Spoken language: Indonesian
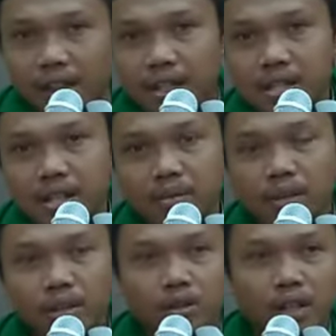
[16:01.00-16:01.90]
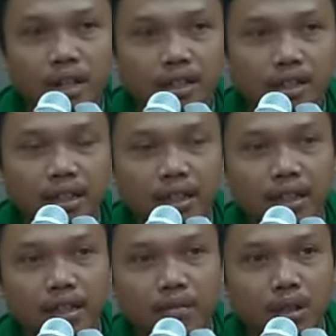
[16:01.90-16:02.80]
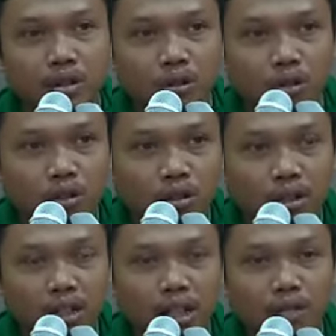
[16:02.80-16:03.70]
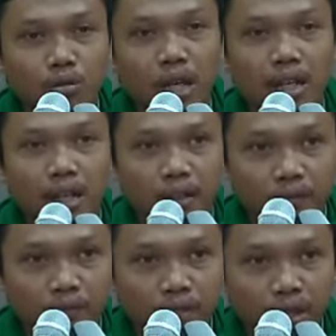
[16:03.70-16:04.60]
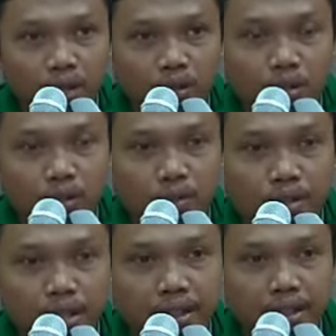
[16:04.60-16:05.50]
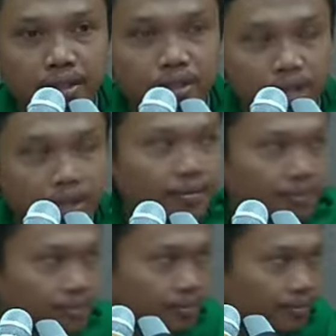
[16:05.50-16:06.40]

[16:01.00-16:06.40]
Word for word: Hisab itu hanya makhluk yang mukallaf, yaitu manusia dan jin.